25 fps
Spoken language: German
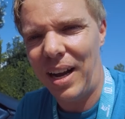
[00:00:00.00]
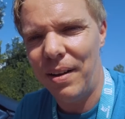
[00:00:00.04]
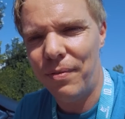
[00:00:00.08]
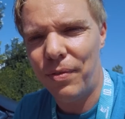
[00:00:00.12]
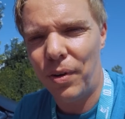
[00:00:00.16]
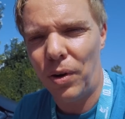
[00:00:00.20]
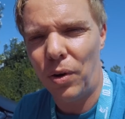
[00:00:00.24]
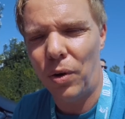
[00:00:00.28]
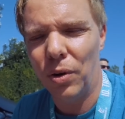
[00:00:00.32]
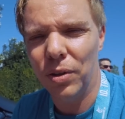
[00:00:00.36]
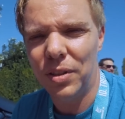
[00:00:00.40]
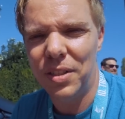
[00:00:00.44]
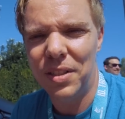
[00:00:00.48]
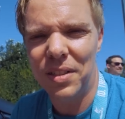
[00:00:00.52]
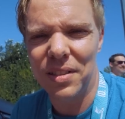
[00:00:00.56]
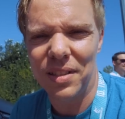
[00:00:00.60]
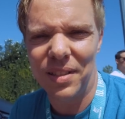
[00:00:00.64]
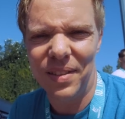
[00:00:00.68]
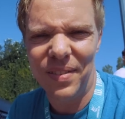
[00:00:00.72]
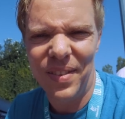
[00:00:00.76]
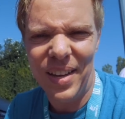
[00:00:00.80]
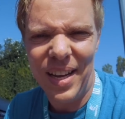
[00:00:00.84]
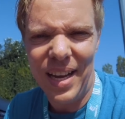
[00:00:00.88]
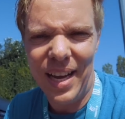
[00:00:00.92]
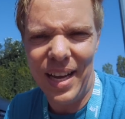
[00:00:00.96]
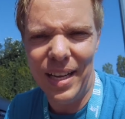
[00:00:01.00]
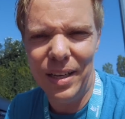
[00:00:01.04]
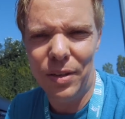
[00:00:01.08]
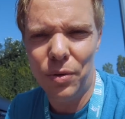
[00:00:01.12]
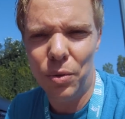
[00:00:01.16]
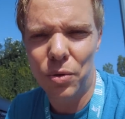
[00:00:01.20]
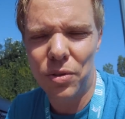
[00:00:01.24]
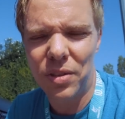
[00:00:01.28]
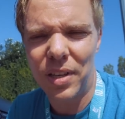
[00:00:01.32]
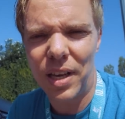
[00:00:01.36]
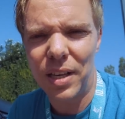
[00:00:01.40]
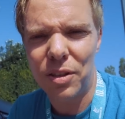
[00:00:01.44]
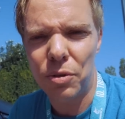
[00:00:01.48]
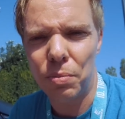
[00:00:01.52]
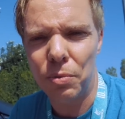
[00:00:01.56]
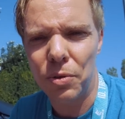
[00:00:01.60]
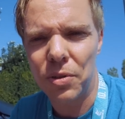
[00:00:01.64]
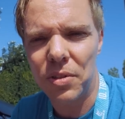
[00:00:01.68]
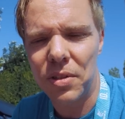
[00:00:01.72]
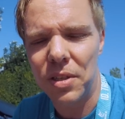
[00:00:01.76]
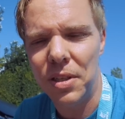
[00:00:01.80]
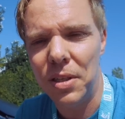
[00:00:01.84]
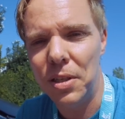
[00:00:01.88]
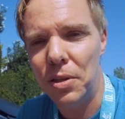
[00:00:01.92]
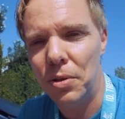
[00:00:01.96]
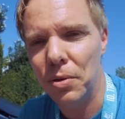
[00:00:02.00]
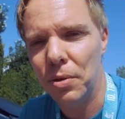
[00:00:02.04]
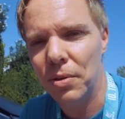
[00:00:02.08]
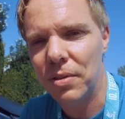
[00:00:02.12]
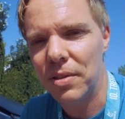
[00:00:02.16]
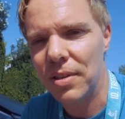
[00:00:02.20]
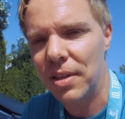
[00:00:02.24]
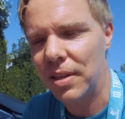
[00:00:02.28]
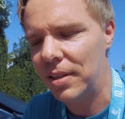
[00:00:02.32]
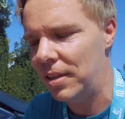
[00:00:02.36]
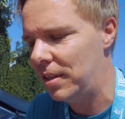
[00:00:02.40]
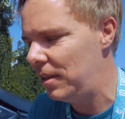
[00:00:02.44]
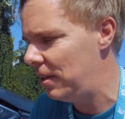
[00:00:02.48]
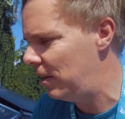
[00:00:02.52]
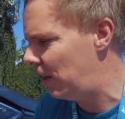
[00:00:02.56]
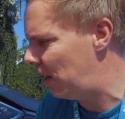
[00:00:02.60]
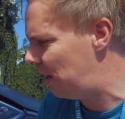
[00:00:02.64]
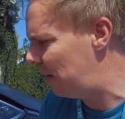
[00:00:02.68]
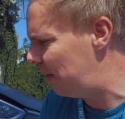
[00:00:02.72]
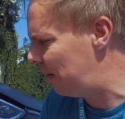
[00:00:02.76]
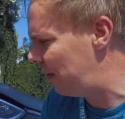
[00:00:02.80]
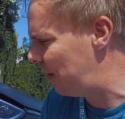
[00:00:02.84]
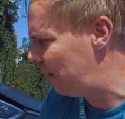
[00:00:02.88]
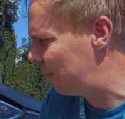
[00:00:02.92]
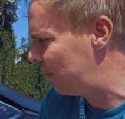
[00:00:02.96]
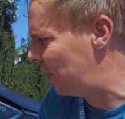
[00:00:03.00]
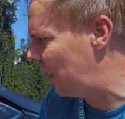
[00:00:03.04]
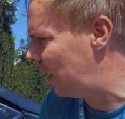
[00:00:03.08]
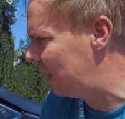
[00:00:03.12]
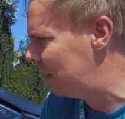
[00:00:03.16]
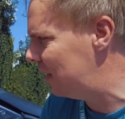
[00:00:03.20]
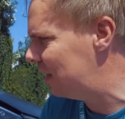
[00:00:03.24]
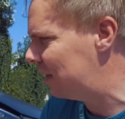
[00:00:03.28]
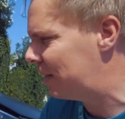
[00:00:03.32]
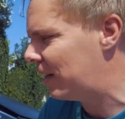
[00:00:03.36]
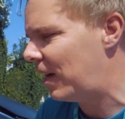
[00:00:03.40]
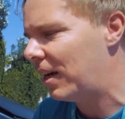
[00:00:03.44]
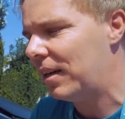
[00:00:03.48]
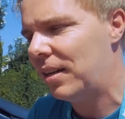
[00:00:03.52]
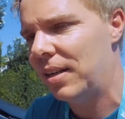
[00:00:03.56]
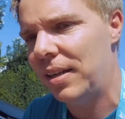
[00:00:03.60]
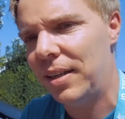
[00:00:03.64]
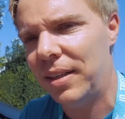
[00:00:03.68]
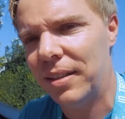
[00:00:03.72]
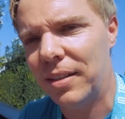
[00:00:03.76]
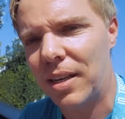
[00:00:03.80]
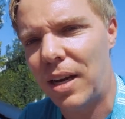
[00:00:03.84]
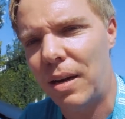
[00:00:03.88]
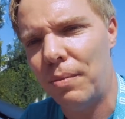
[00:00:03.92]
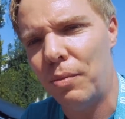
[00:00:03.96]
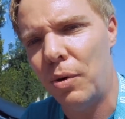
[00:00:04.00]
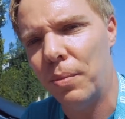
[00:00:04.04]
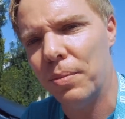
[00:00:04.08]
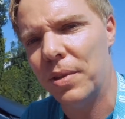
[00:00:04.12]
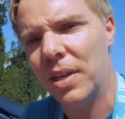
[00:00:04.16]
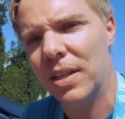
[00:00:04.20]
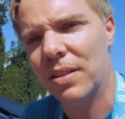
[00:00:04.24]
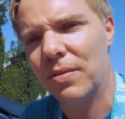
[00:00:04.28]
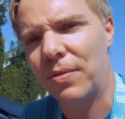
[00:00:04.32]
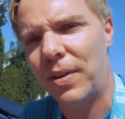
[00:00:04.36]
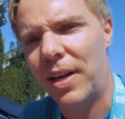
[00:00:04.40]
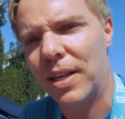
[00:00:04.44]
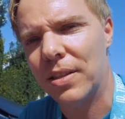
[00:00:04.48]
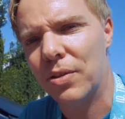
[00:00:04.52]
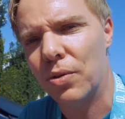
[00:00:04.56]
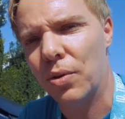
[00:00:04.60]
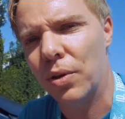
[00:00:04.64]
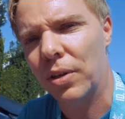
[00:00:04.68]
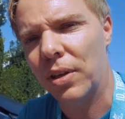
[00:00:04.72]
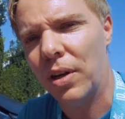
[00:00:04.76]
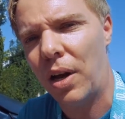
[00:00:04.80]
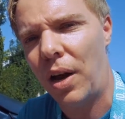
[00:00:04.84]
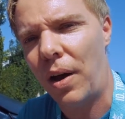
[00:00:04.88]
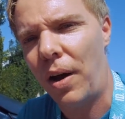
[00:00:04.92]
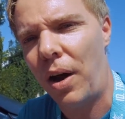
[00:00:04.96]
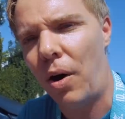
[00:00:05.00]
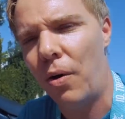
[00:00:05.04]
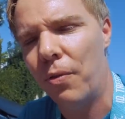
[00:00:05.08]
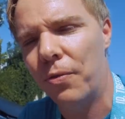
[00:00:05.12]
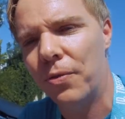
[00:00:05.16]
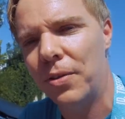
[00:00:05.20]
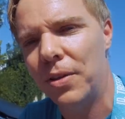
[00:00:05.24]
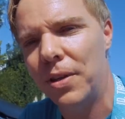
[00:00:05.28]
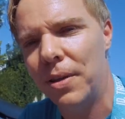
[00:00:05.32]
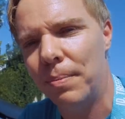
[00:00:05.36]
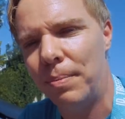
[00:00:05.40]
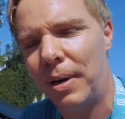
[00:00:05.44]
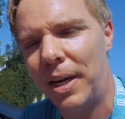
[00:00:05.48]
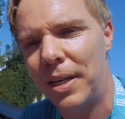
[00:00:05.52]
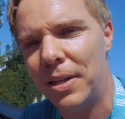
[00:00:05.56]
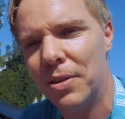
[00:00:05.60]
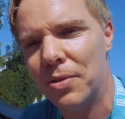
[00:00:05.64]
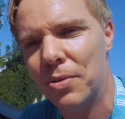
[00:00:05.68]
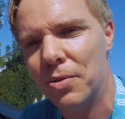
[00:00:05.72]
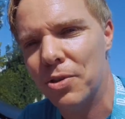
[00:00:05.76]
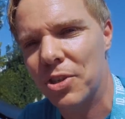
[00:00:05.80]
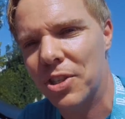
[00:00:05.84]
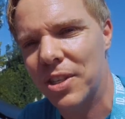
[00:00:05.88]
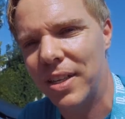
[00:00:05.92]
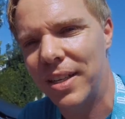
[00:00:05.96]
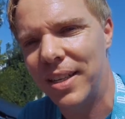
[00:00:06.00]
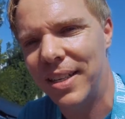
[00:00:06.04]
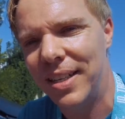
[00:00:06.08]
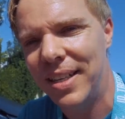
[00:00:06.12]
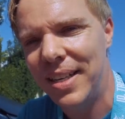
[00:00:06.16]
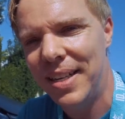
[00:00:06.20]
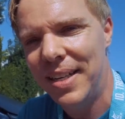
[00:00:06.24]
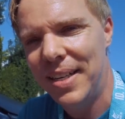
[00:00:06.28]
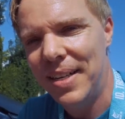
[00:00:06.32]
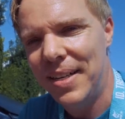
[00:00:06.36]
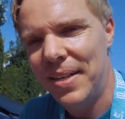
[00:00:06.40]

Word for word: einfach auch diesen Enthusiasmus, den die Jungs dann hier an den Tag gelegt haben, um das Fahrzeug auf die Beine zu stellen,